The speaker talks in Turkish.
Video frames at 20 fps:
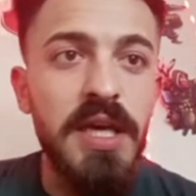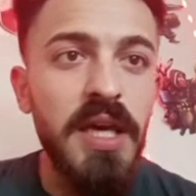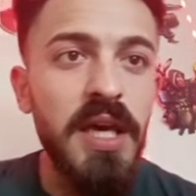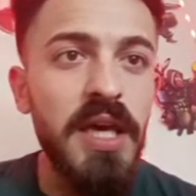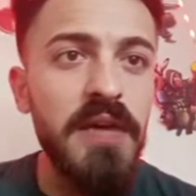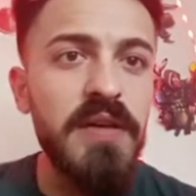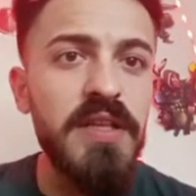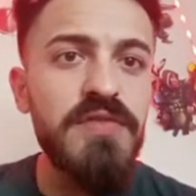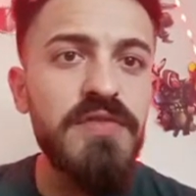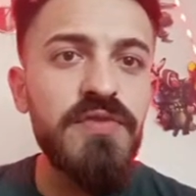
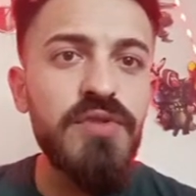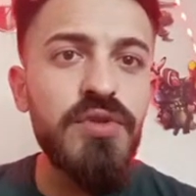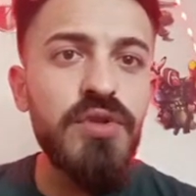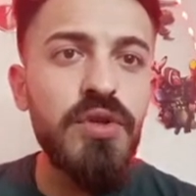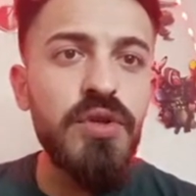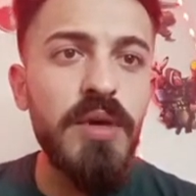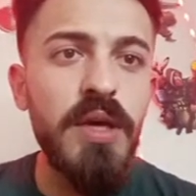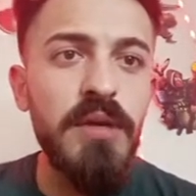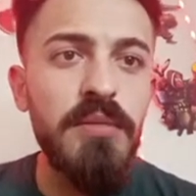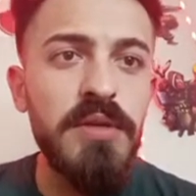Evet
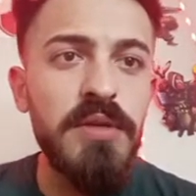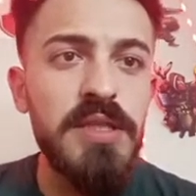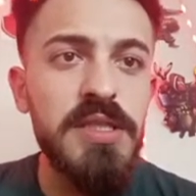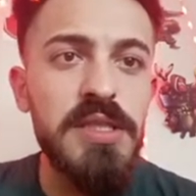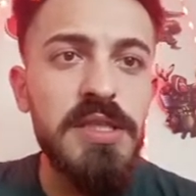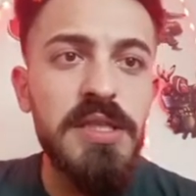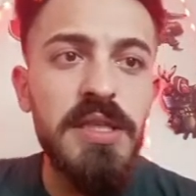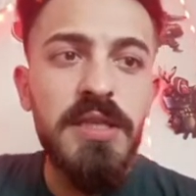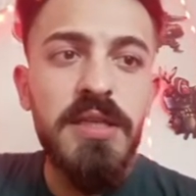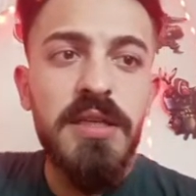videoyu beğenmenizi
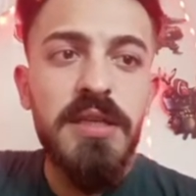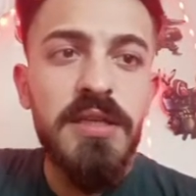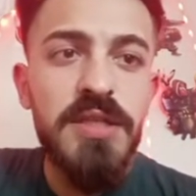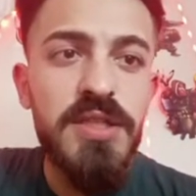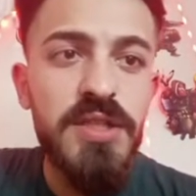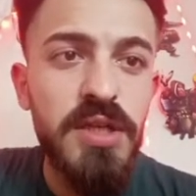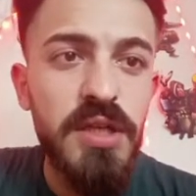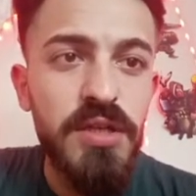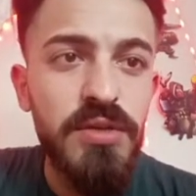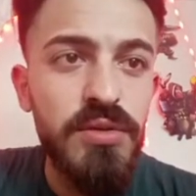sizlerden
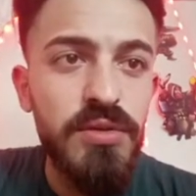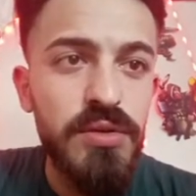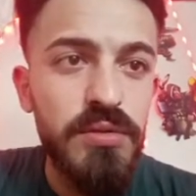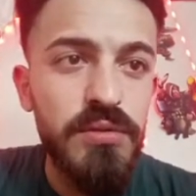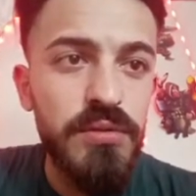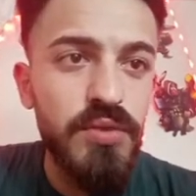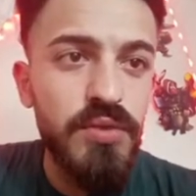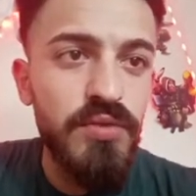rica ediyorum.